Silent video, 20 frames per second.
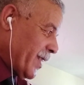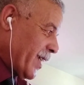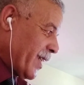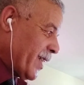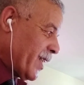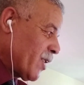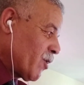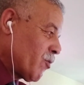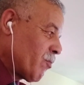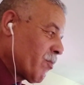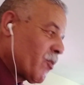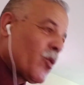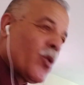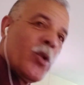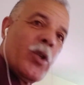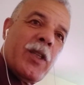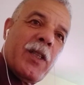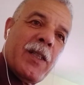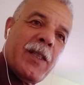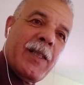أنهم
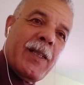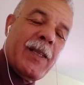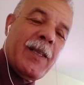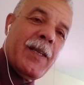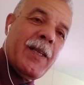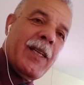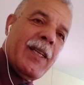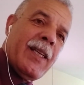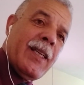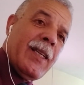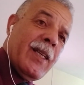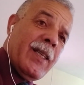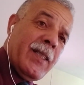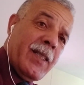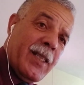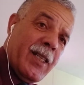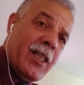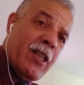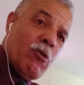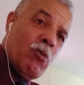كون
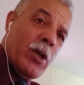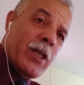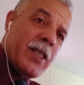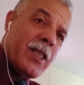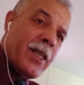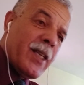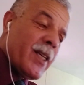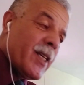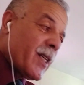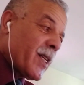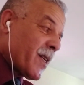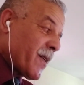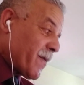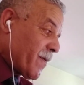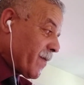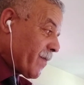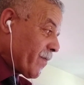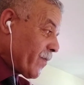سيد الوزير